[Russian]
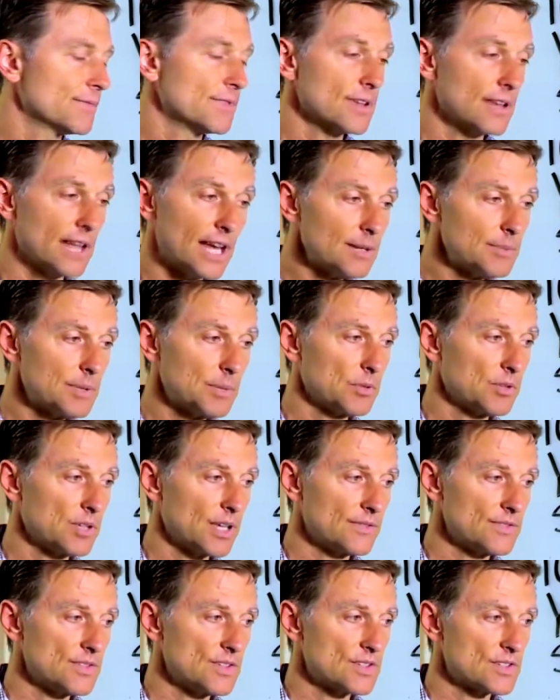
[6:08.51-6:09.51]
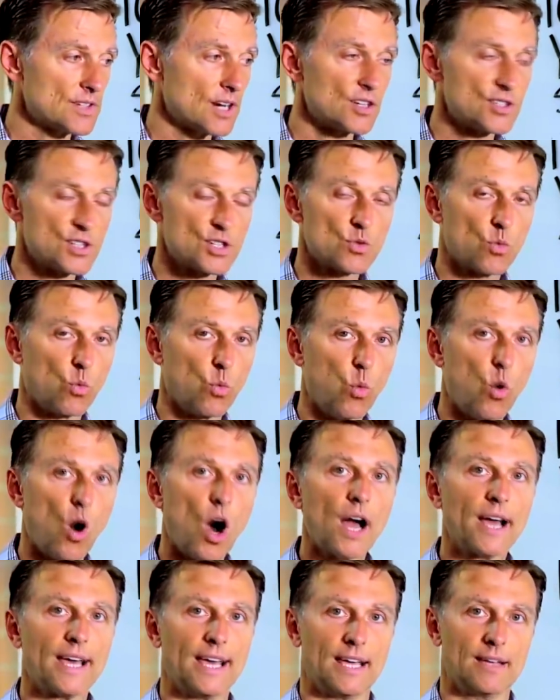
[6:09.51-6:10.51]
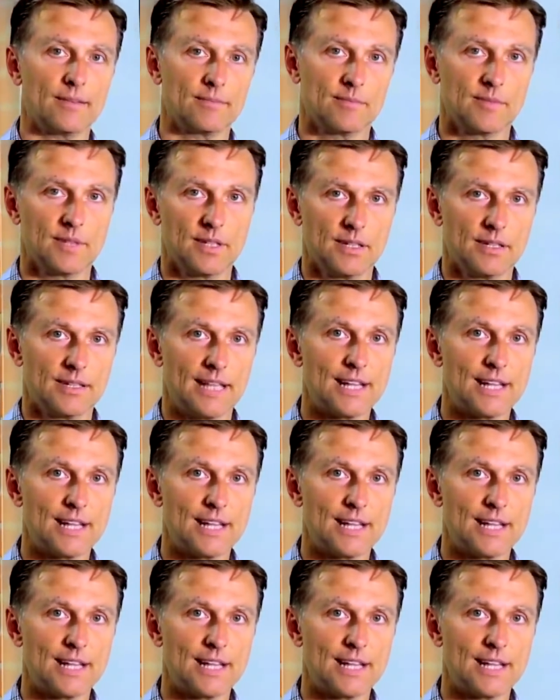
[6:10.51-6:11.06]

Но многим людям придется начать вообще